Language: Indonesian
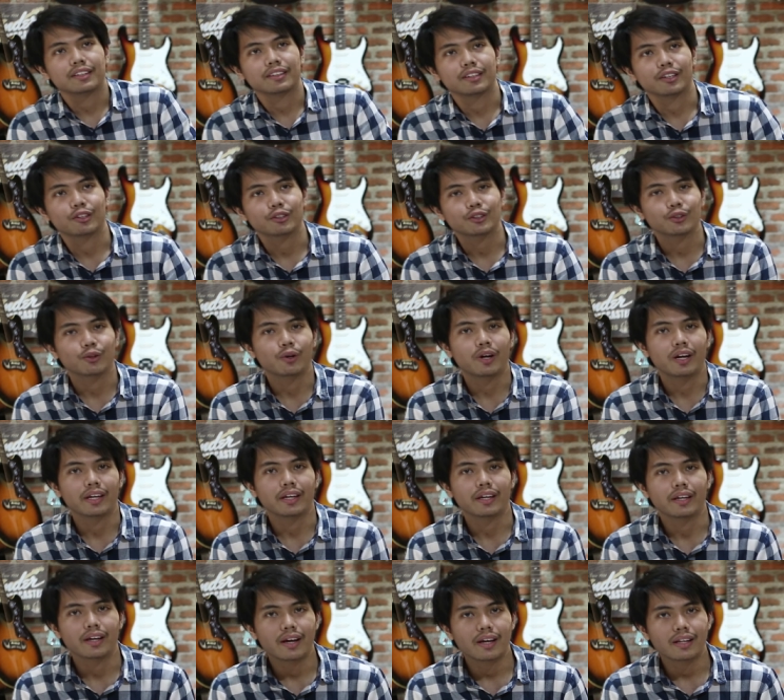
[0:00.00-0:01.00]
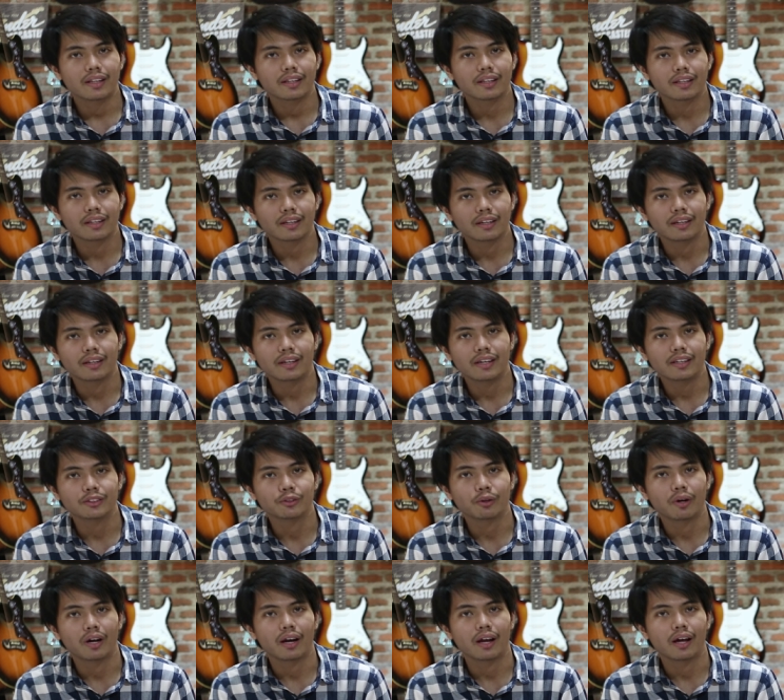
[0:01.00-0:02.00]
Terus gua lihat dia
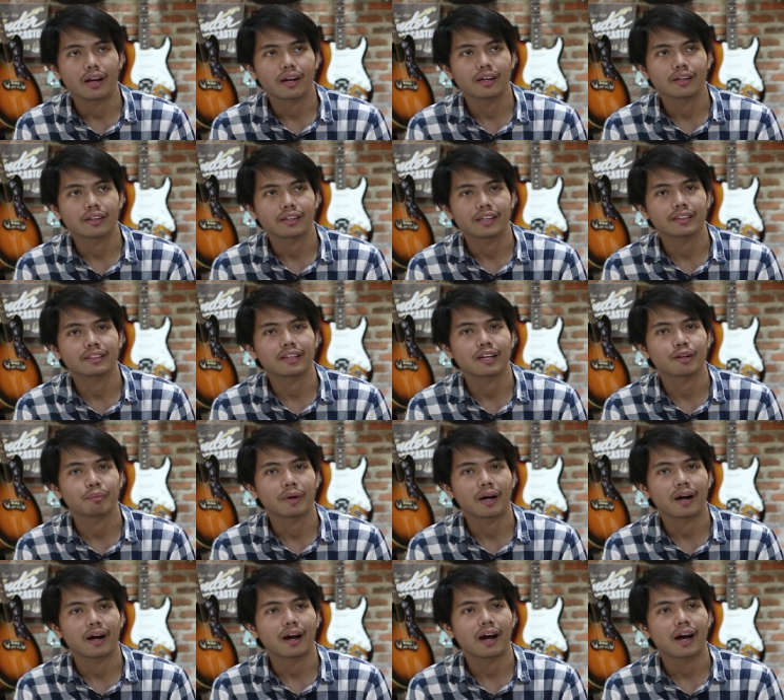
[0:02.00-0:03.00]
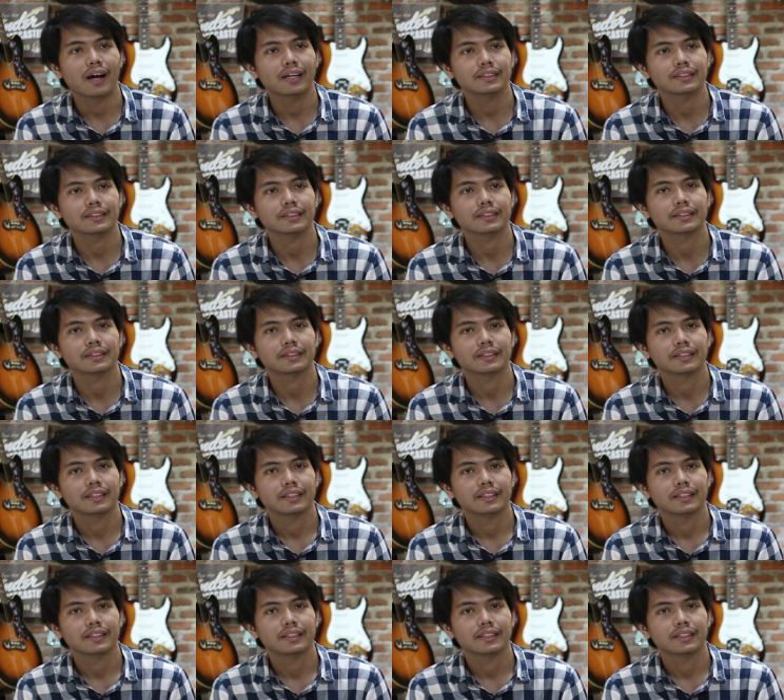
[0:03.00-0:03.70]
jualan gitar bekas.